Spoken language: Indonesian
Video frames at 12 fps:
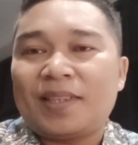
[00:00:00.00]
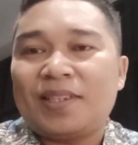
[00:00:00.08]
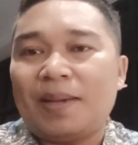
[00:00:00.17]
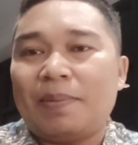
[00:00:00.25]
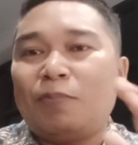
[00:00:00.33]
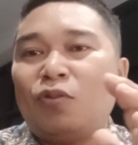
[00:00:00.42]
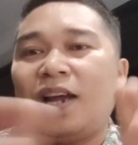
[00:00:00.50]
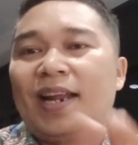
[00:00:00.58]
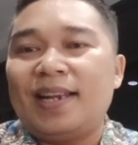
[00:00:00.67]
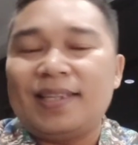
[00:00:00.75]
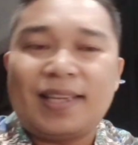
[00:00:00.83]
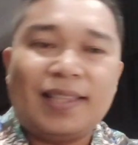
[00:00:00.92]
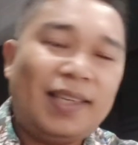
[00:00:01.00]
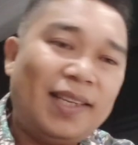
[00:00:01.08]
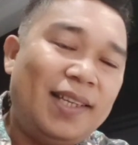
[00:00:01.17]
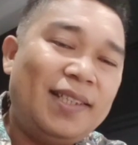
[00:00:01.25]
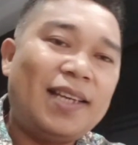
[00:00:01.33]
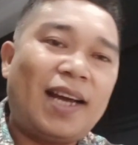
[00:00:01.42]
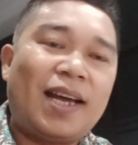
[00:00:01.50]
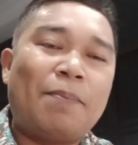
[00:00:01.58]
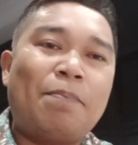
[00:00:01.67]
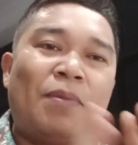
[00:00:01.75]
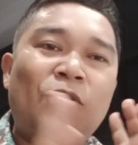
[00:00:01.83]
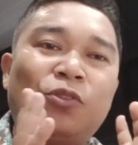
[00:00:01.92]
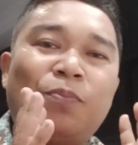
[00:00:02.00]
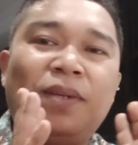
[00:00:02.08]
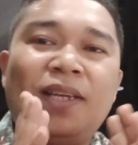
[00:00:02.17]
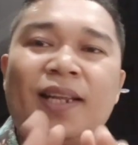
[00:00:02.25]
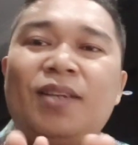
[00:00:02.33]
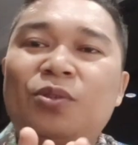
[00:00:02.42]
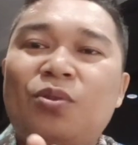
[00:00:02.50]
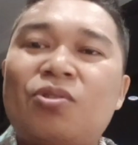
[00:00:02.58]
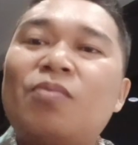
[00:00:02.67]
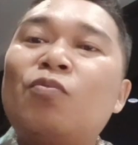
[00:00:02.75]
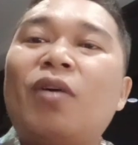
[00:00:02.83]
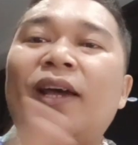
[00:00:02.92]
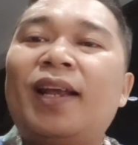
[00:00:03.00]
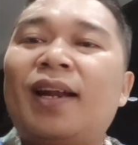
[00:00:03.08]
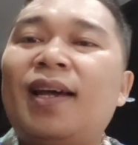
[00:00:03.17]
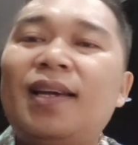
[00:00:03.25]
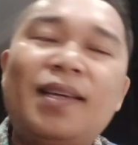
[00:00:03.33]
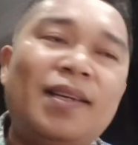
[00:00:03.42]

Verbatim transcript: Siapapun Anda saat ini, jangan menutup diri untuk sebuah era,